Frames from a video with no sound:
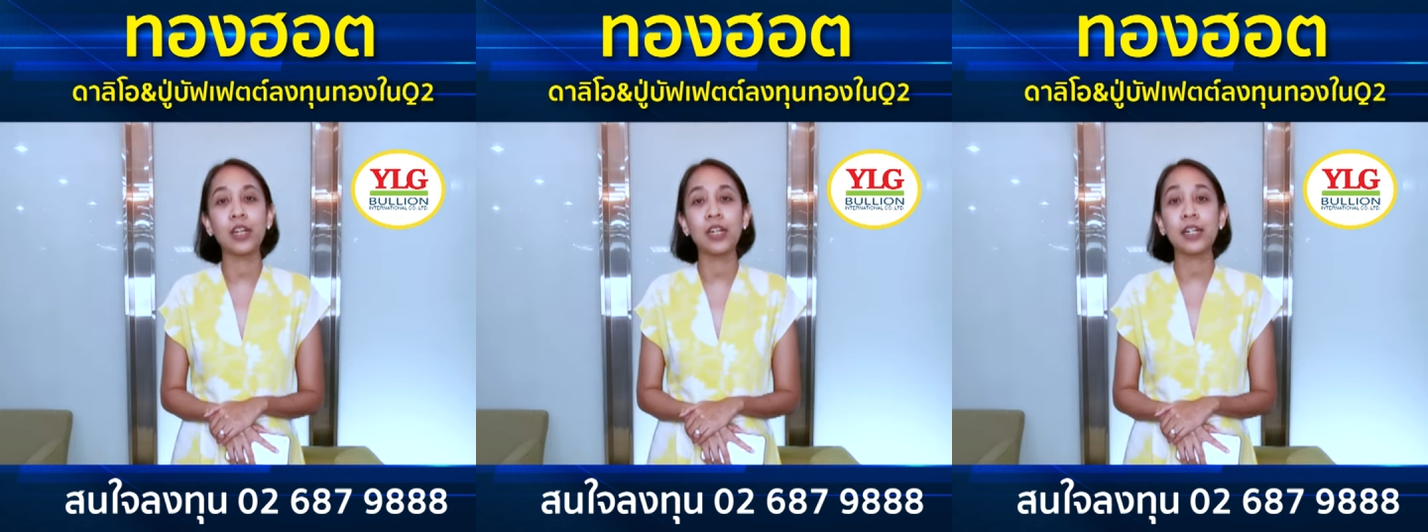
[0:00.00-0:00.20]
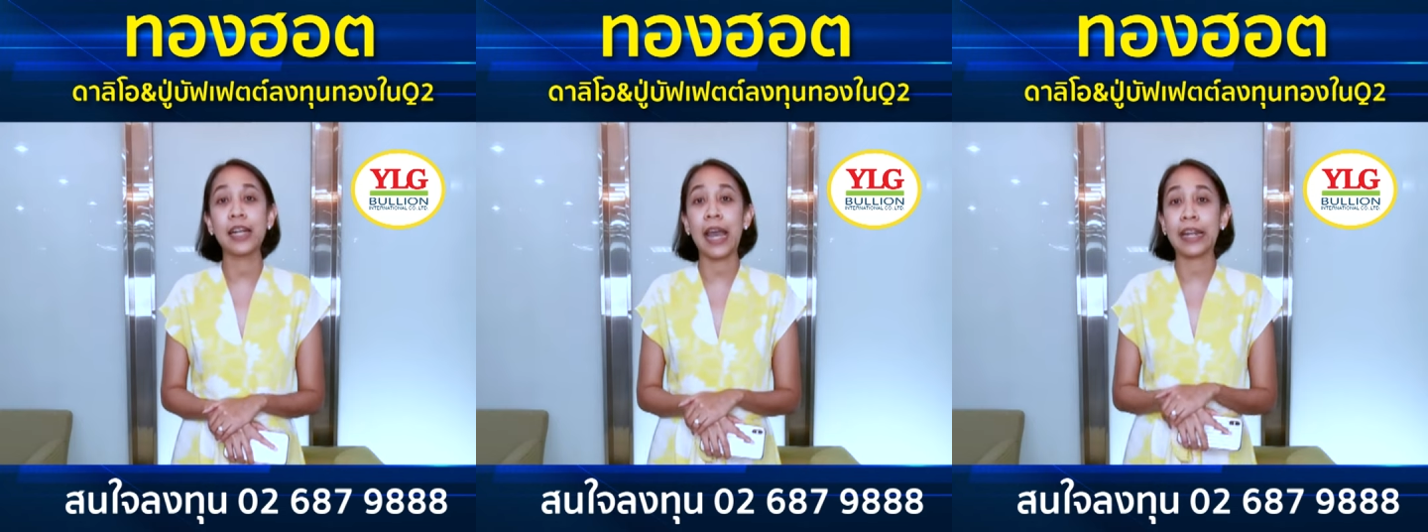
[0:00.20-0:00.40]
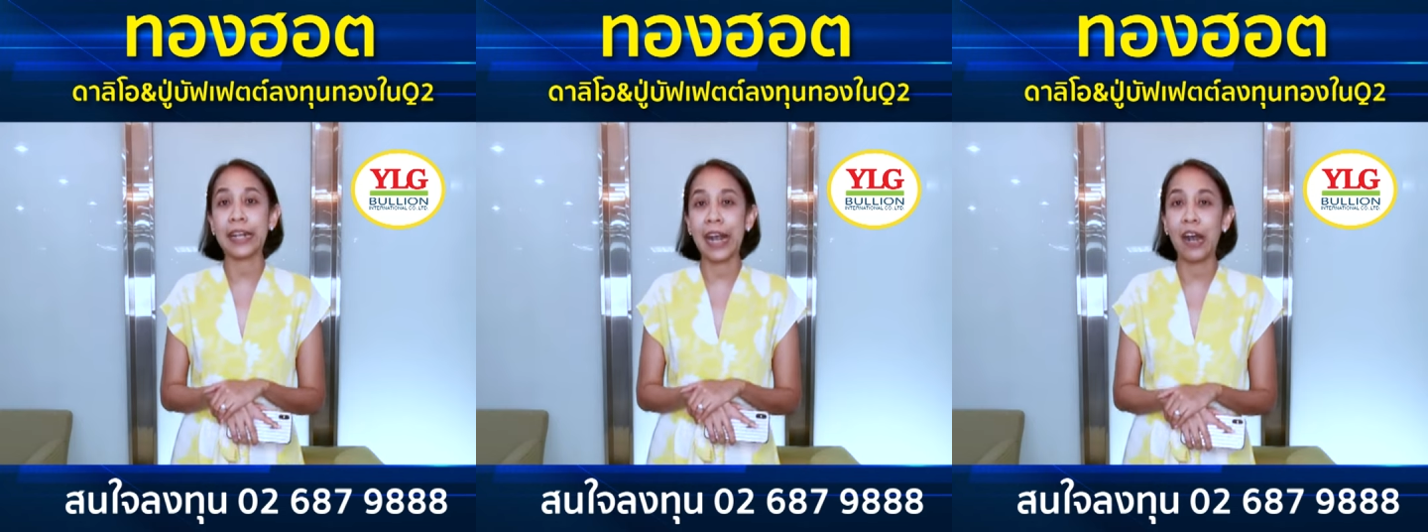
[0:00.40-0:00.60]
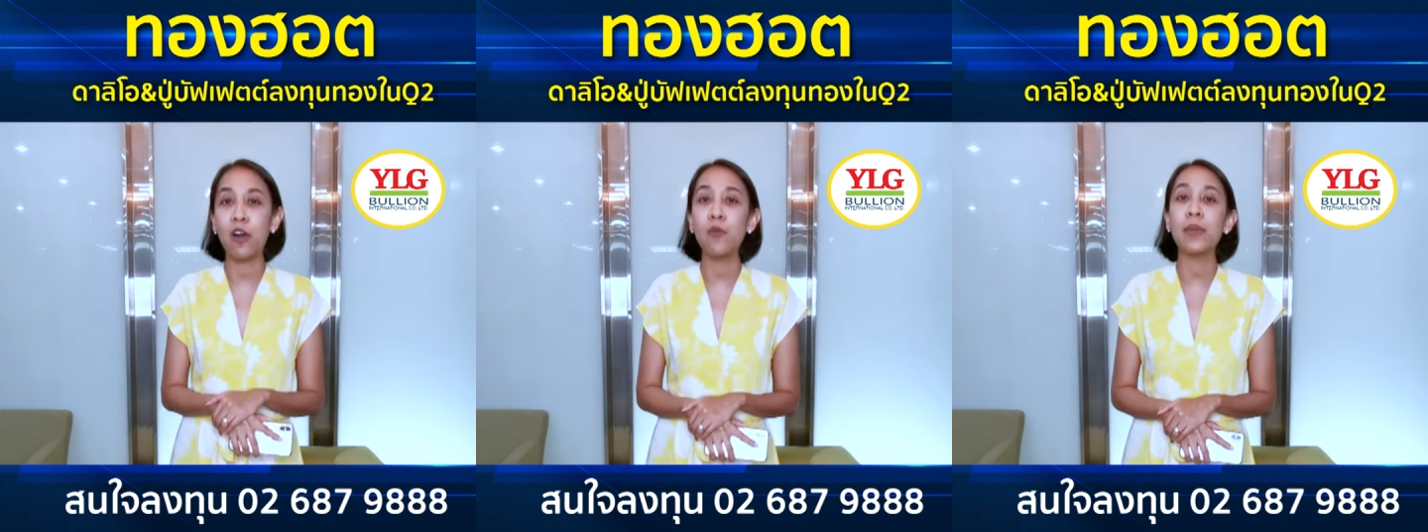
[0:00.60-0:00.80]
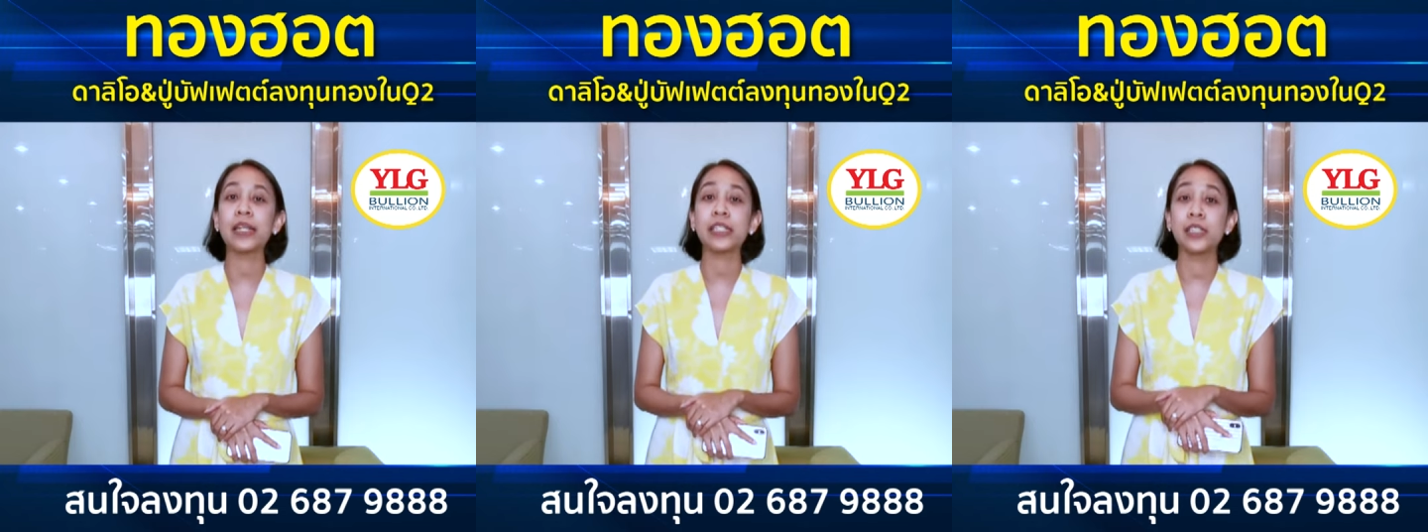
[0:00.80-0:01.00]
คือการเข้า
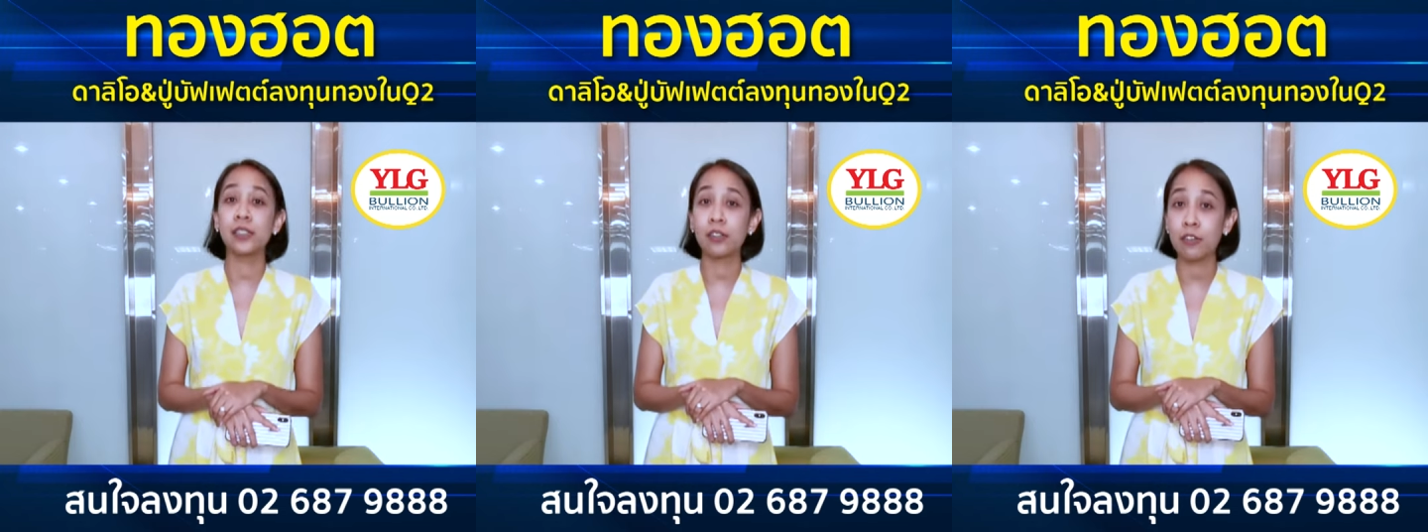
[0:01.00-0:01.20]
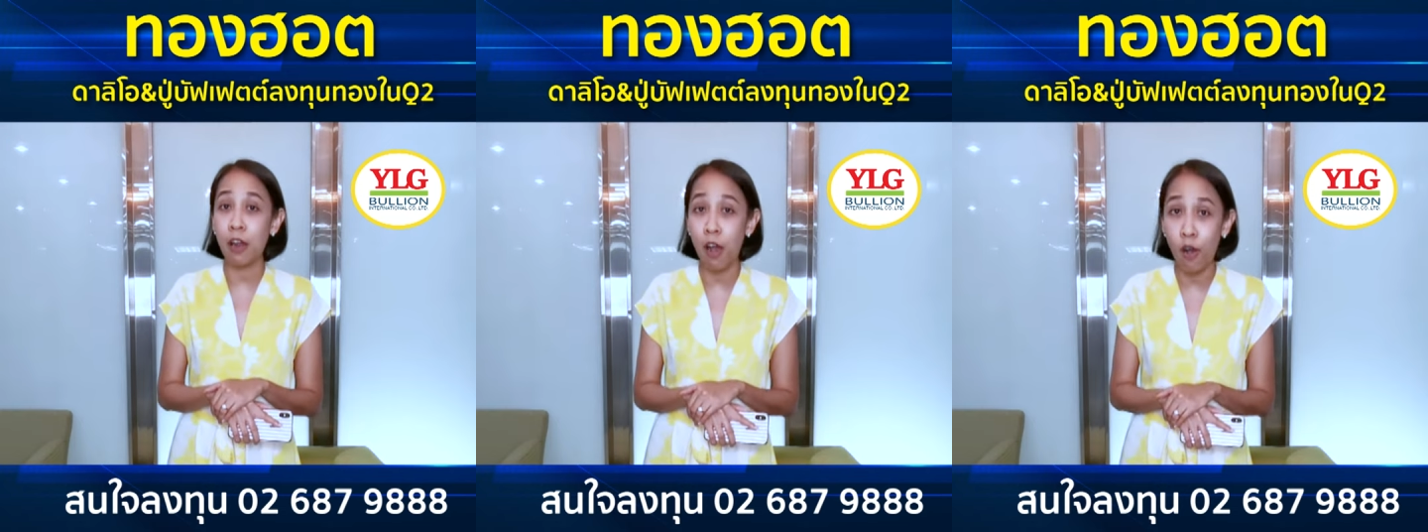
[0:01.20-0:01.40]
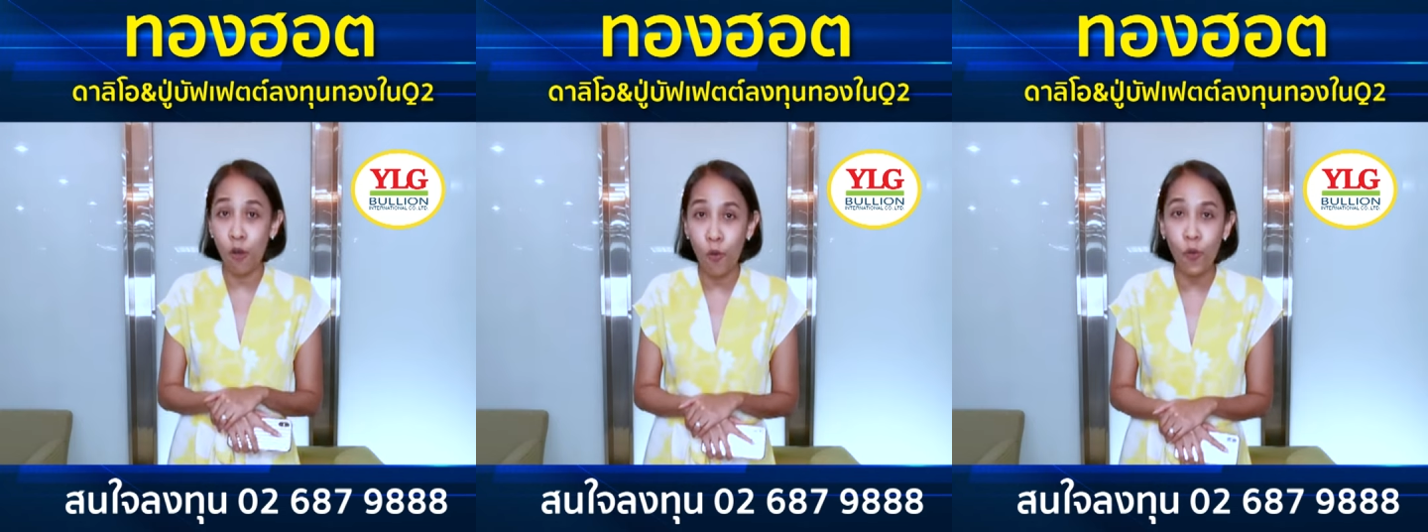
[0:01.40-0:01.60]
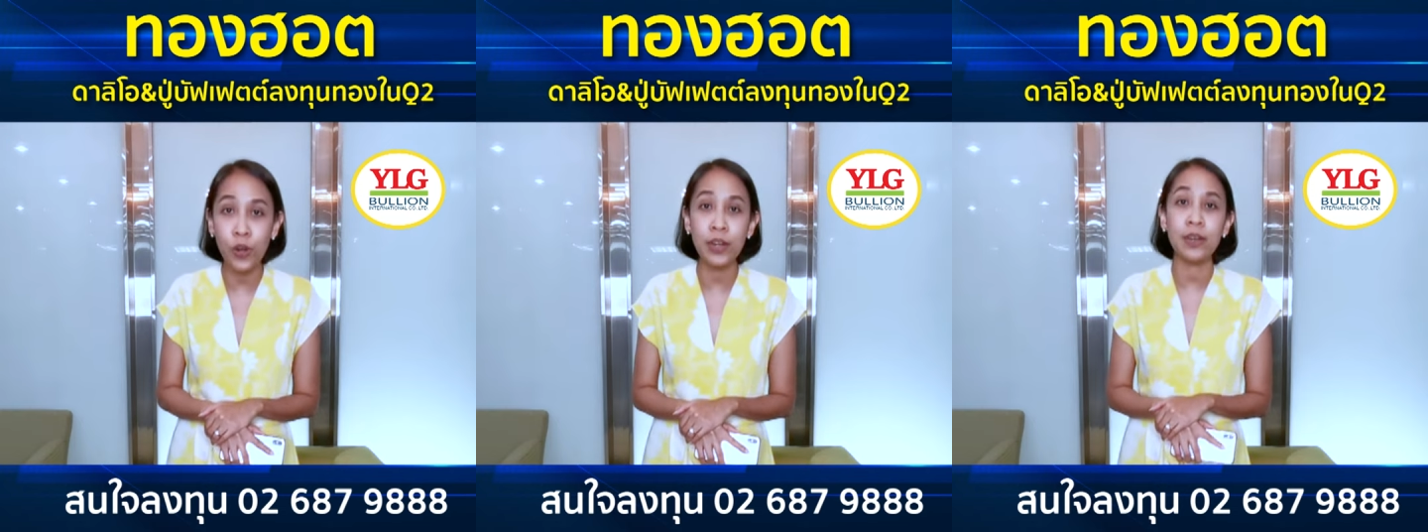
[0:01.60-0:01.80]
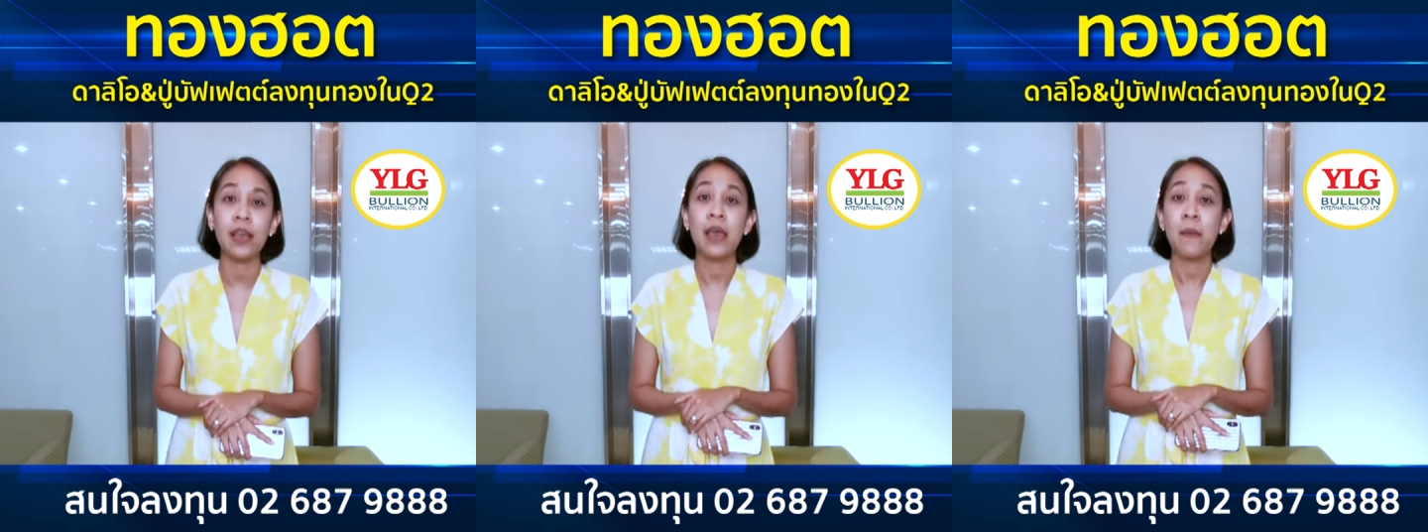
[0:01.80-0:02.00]
มาถือครองหุ้น